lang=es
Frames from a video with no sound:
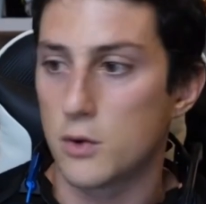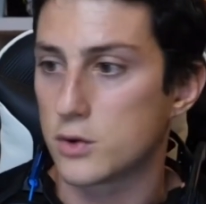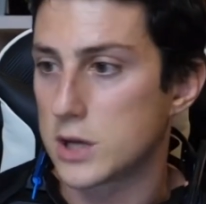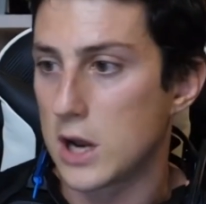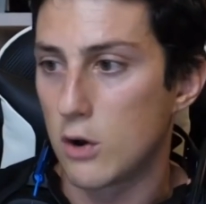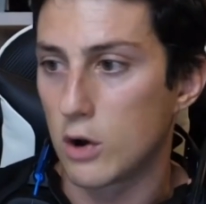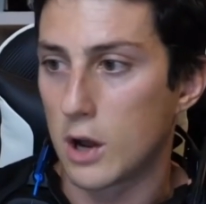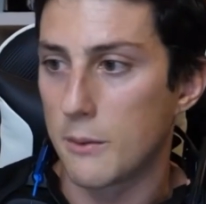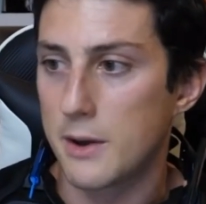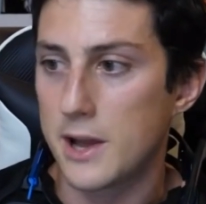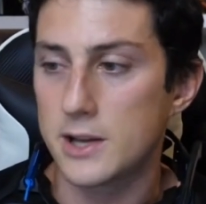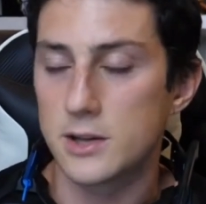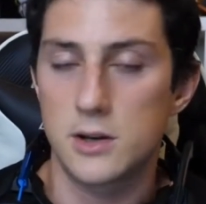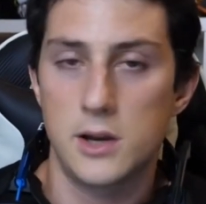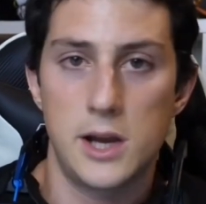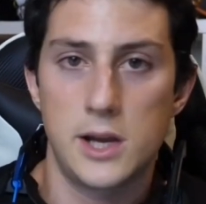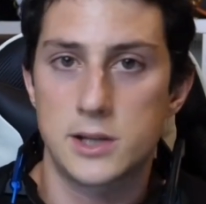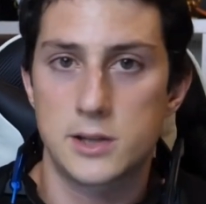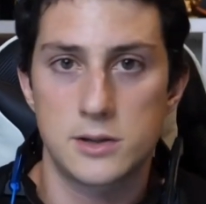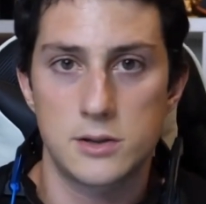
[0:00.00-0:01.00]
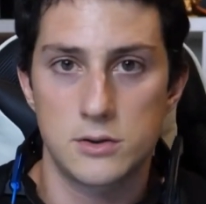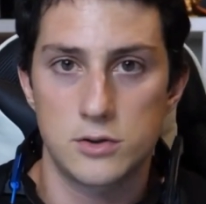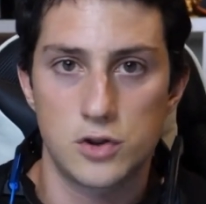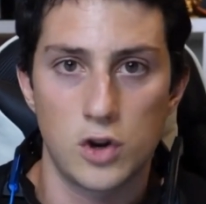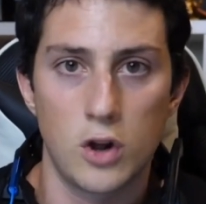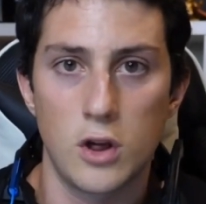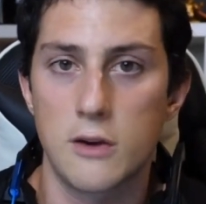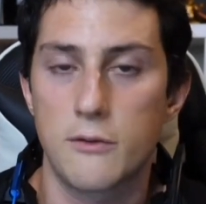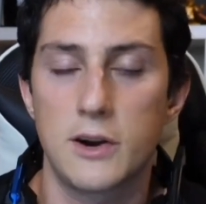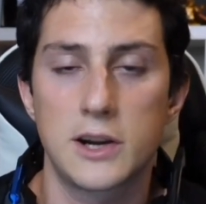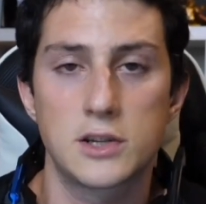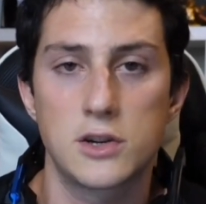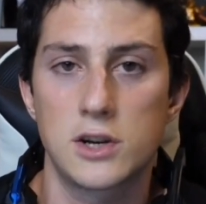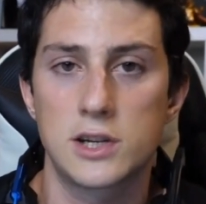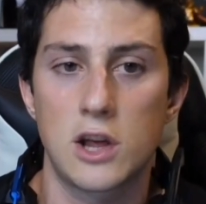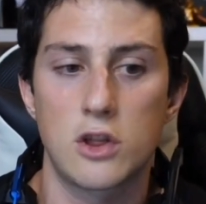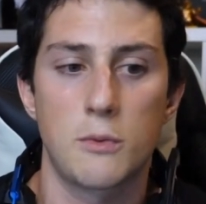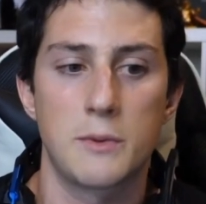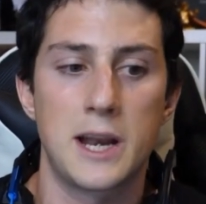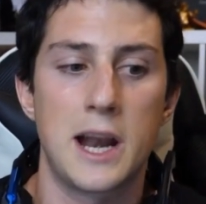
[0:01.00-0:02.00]
O sea, lo que veis es solo de
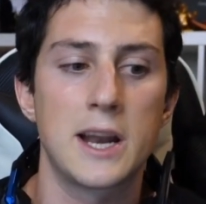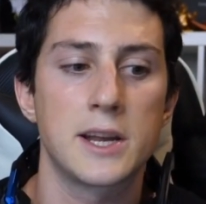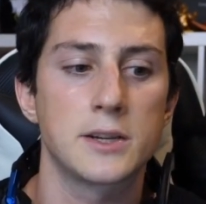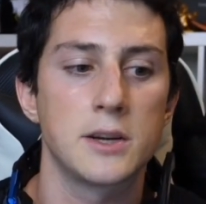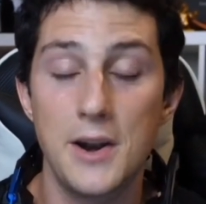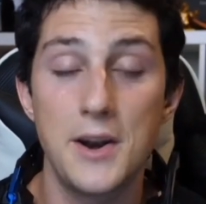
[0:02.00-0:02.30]
flexiones y abdominales.